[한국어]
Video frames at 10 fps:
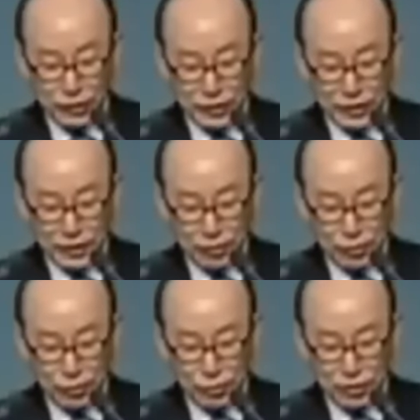원한을
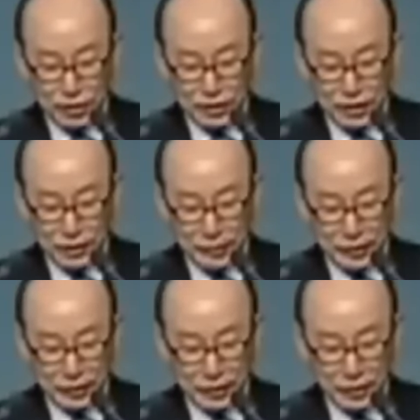갖고 용서하지
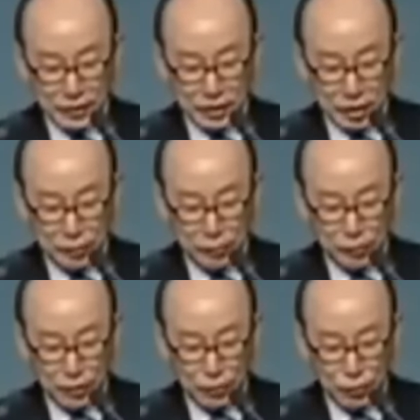않으면
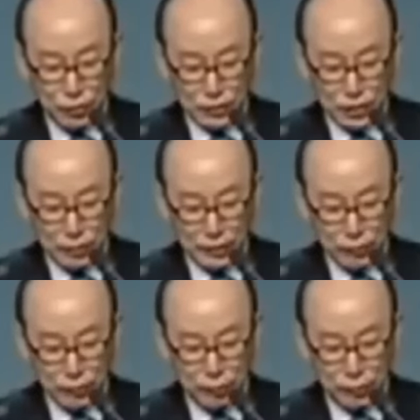슬픔과 우울과
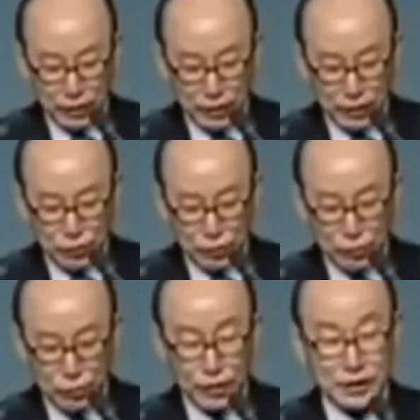절망과 불행의
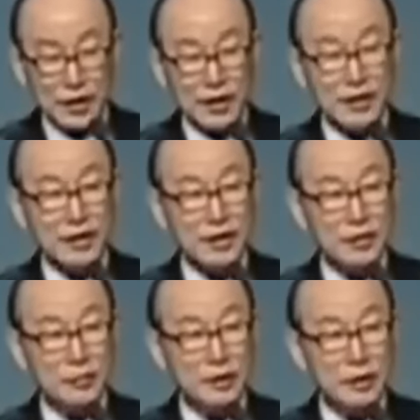어두움 속에 살게 되는
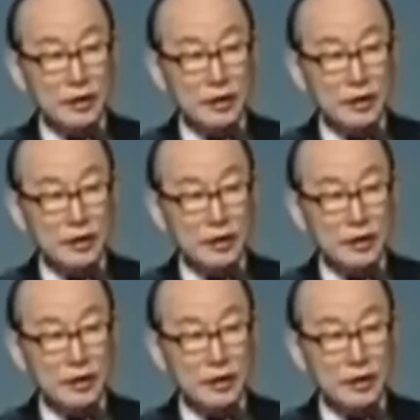것입니다.